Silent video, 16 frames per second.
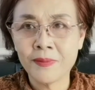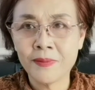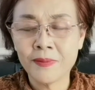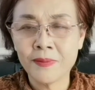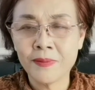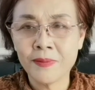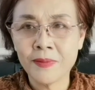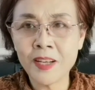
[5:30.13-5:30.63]

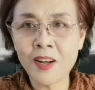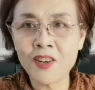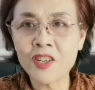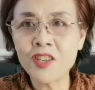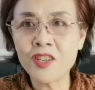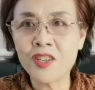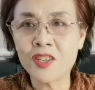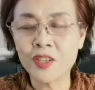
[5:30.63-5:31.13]
让
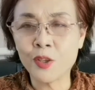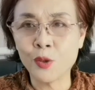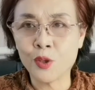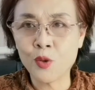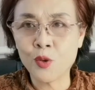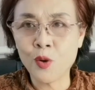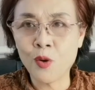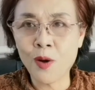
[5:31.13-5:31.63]
事实去
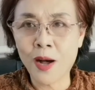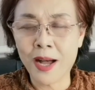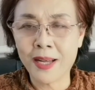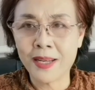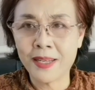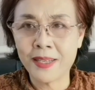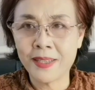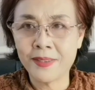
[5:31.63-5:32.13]
说
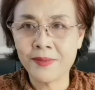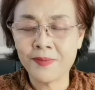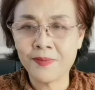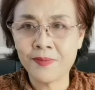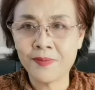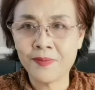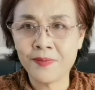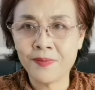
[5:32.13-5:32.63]
话，
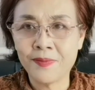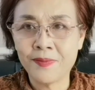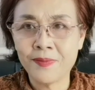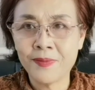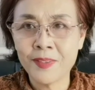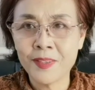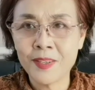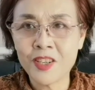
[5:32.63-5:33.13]

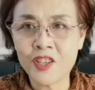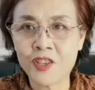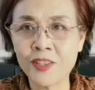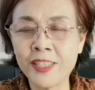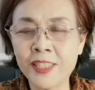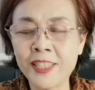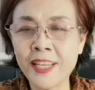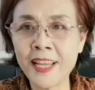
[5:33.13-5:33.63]
时
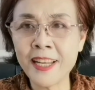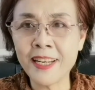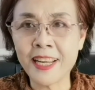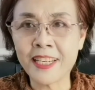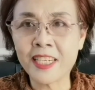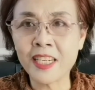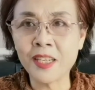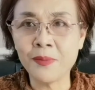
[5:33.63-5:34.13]
间来
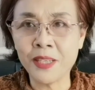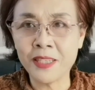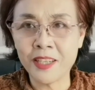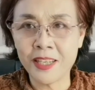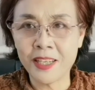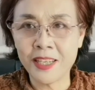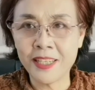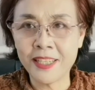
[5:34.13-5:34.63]
证明这
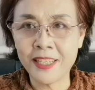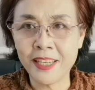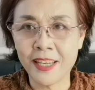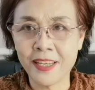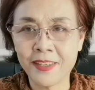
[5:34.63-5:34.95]
一切。